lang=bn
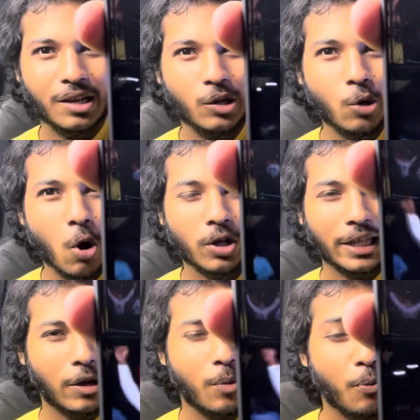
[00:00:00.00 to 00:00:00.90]
লোক
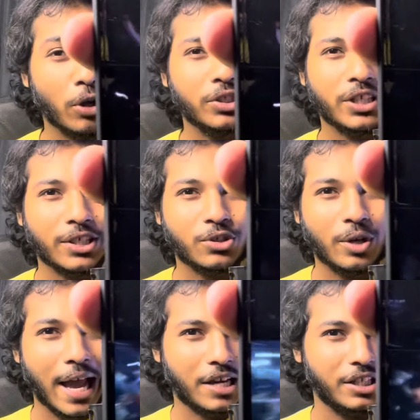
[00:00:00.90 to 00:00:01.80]
দেখো পঞ্চাশ জনে
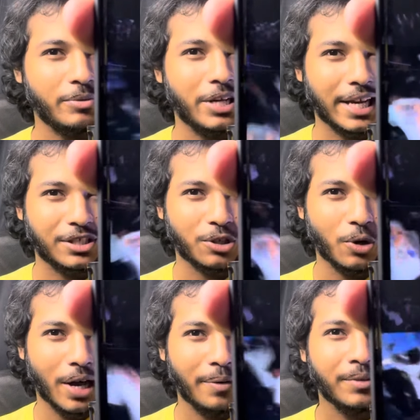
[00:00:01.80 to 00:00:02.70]
একসাথে মিলে গেছিলো
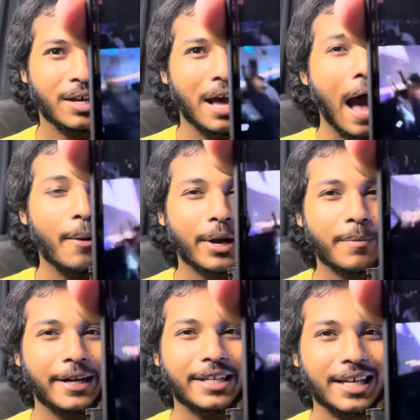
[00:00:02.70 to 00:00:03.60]
ওরা আমাকে
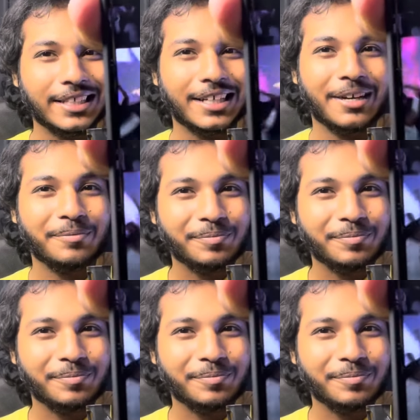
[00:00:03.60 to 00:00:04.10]
পাঠিয়েছে এটা